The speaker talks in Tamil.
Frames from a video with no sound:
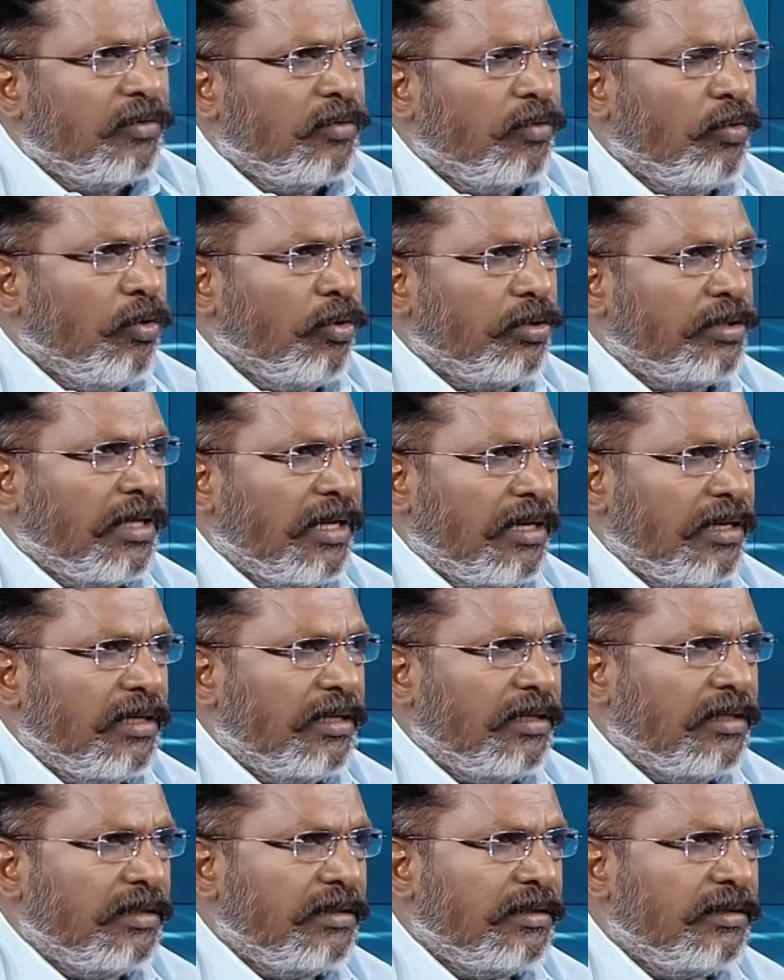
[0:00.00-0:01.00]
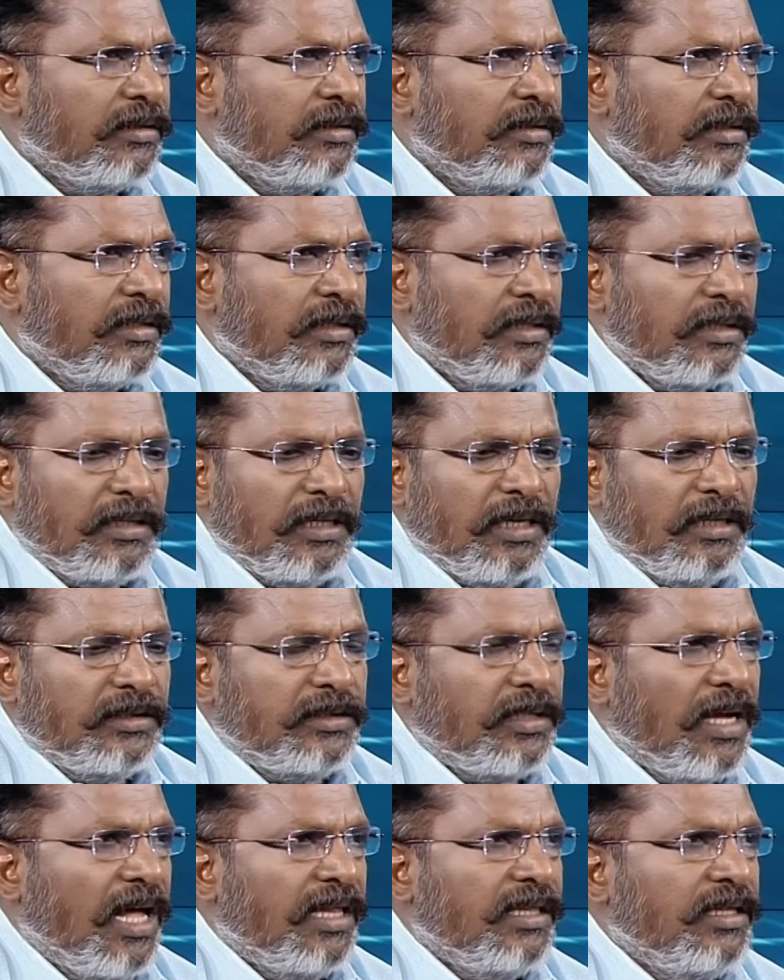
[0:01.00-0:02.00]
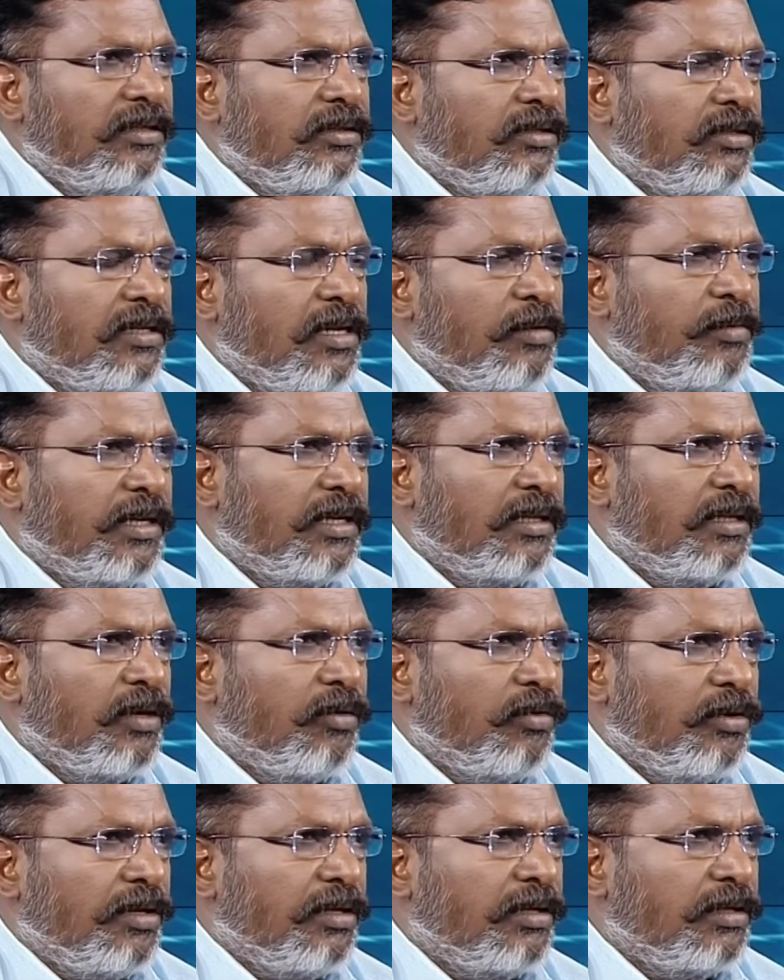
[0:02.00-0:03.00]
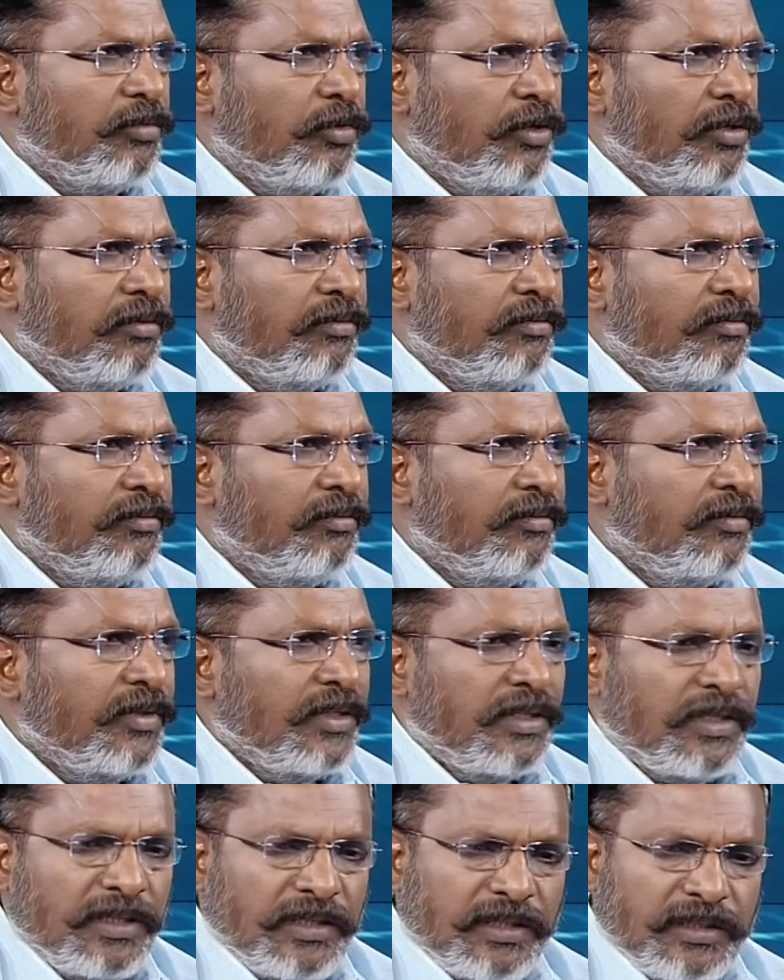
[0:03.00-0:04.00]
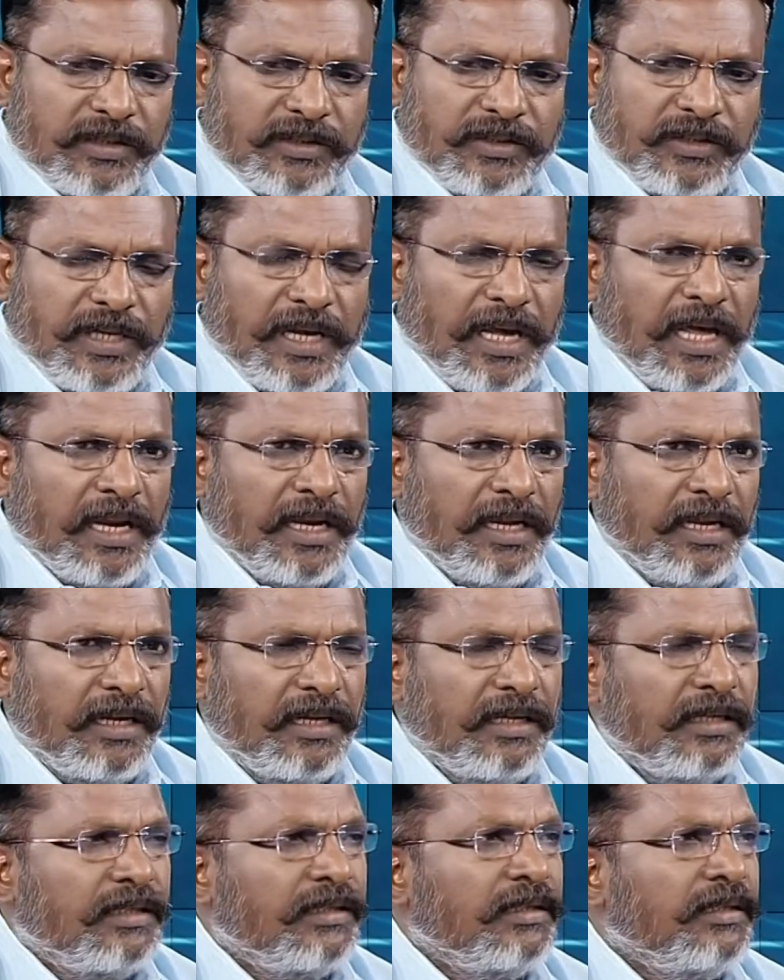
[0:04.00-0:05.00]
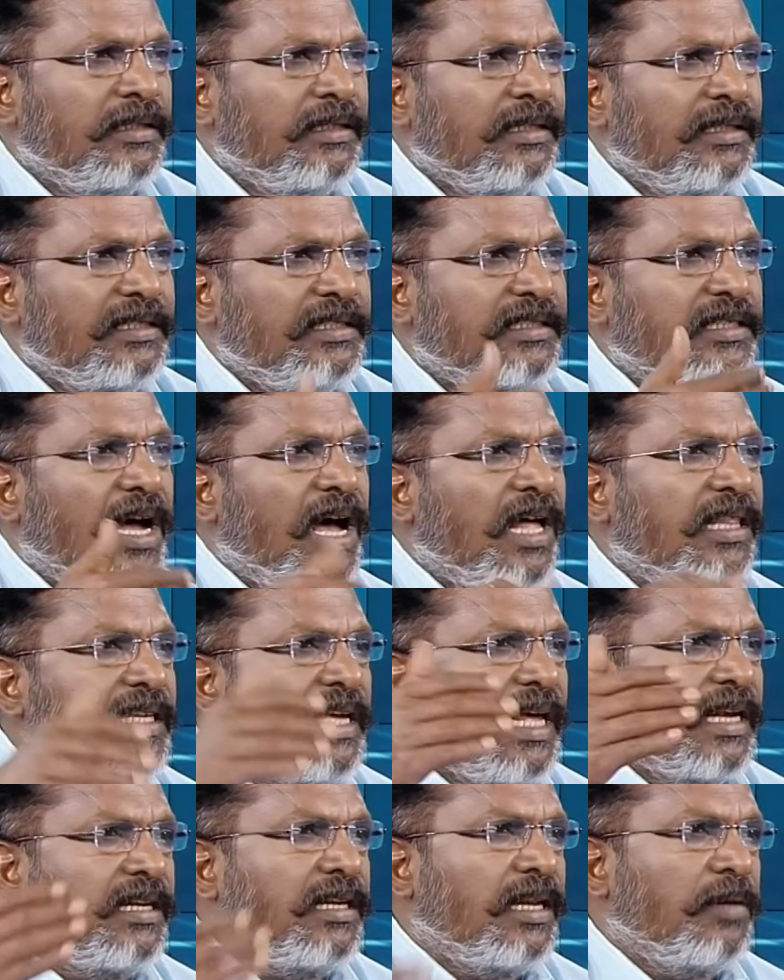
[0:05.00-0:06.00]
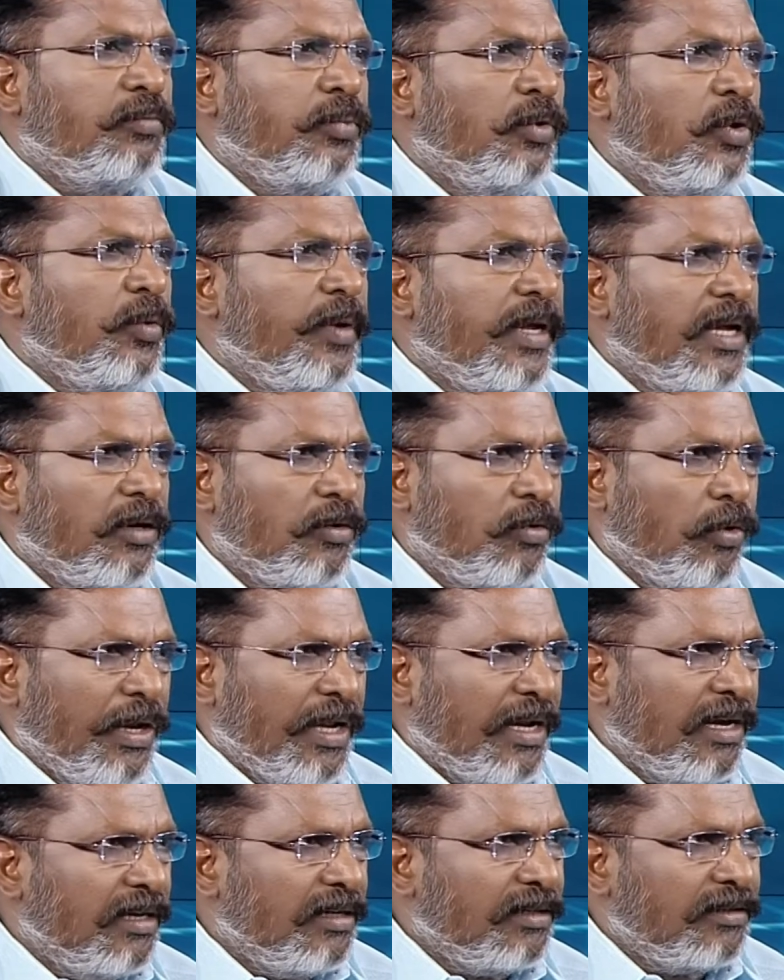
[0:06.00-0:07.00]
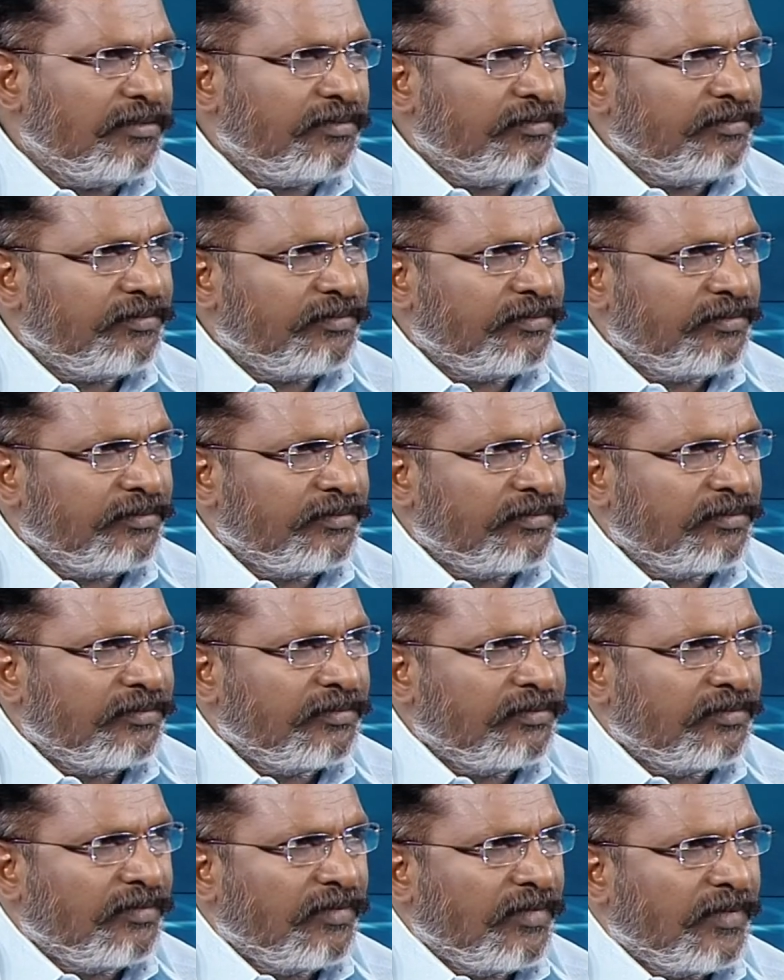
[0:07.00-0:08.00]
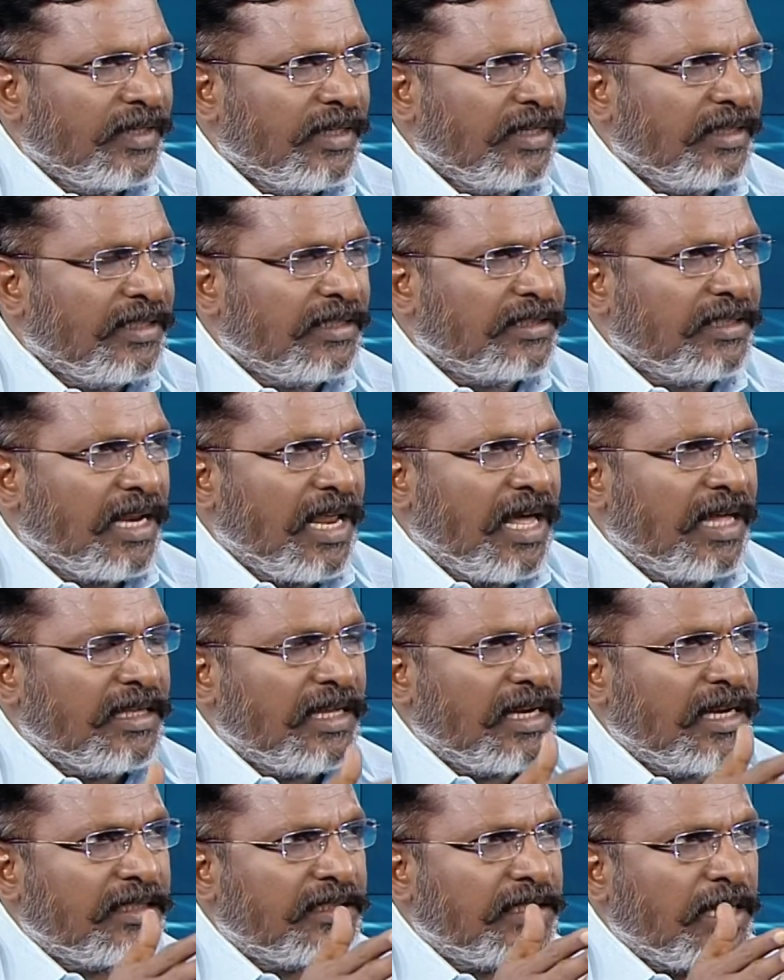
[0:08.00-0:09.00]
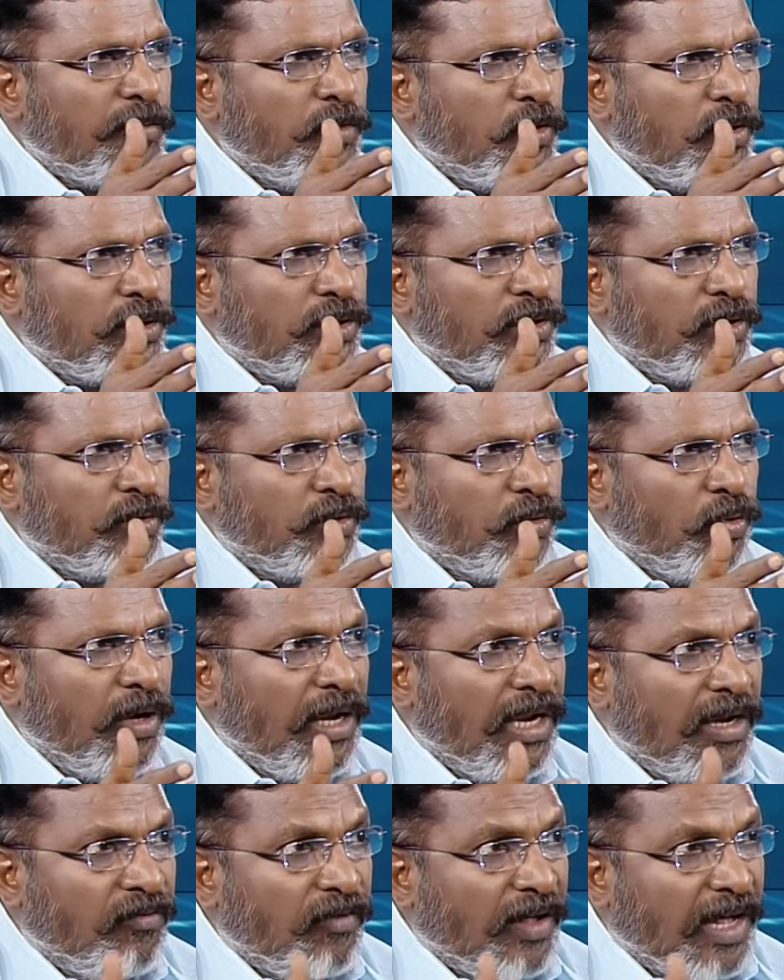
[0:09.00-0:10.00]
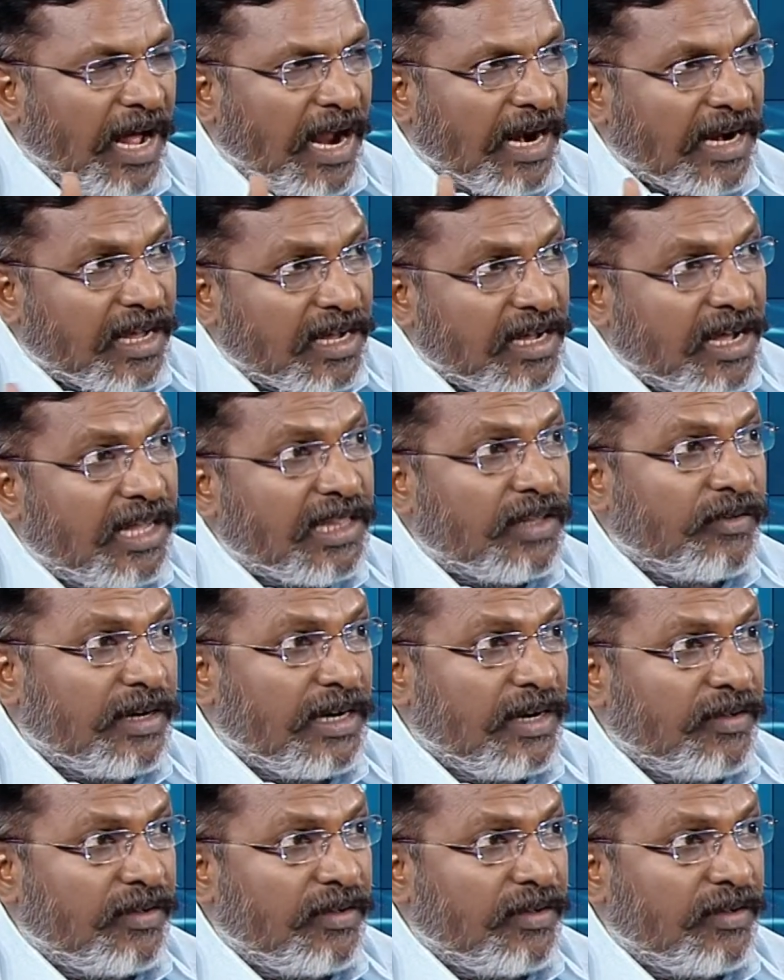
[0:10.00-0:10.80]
ஊர் தெரு அங்கே சாதி இந்துக்கள் மட்டும்தான் குடியிருக்க முடியும் சேரி சாதி அற்ற பூர்வீக குடிகள் இந்த சனாதன சமூகத்துக்குள் அடங்காதவர்கள்